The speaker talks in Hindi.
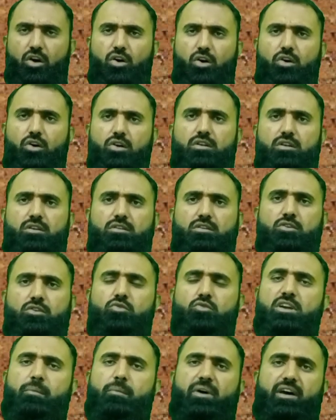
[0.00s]
और
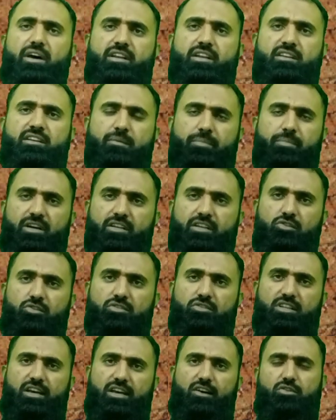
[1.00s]
क्योंकि बारिश का पानी
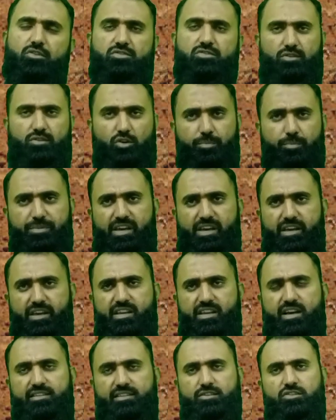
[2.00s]
होता है और स्लोपी
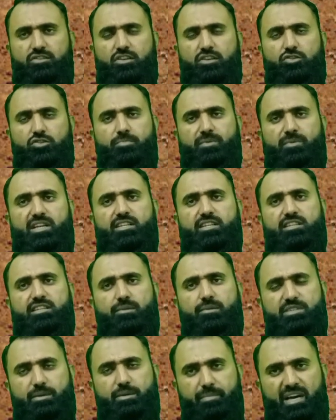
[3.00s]
एरियाज़ होते हैं तो पानी
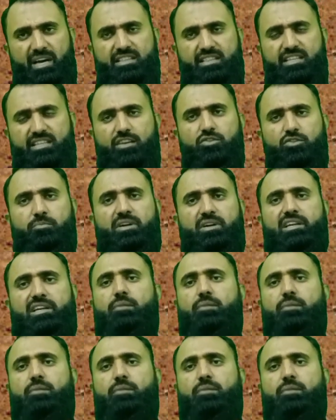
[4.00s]
जब ये बहता है तो मट्टी